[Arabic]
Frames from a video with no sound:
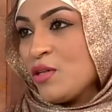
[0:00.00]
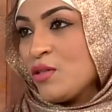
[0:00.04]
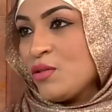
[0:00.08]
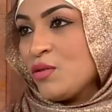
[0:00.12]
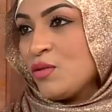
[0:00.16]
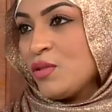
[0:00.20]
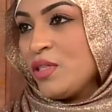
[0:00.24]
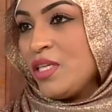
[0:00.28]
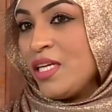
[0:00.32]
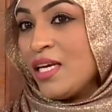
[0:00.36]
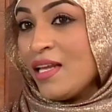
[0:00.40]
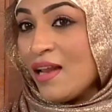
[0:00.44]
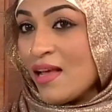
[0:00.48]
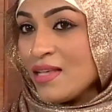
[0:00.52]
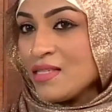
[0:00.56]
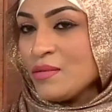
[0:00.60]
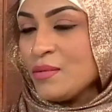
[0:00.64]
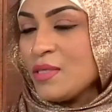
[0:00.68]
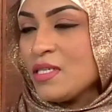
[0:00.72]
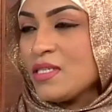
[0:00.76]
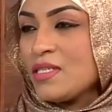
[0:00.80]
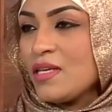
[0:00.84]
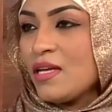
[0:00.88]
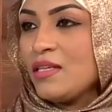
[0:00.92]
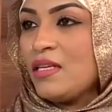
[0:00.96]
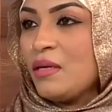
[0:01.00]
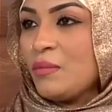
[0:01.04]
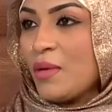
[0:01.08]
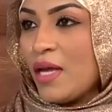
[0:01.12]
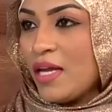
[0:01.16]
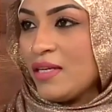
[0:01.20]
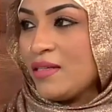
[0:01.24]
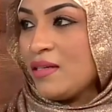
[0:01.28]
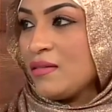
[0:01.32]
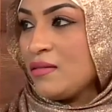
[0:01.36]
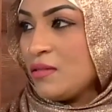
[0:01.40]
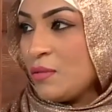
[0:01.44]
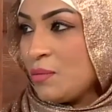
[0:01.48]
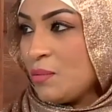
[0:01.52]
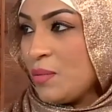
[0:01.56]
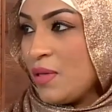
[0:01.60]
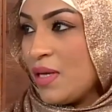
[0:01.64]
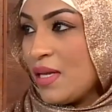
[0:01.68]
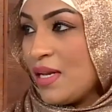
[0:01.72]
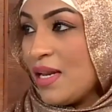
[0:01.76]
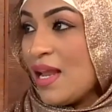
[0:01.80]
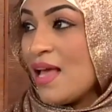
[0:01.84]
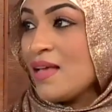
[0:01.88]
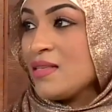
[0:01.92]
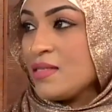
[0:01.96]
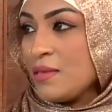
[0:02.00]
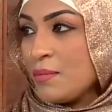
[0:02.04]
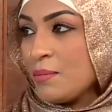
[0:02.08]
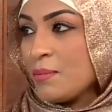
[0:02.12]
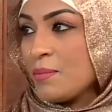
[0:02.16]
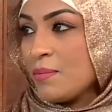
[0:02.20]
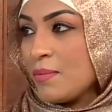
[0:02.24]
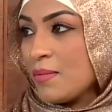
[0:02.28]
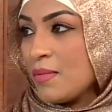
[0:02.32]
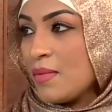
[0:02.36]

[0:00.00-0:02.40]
الدهنيه لازم تستخدمي حاجات طبيه لازم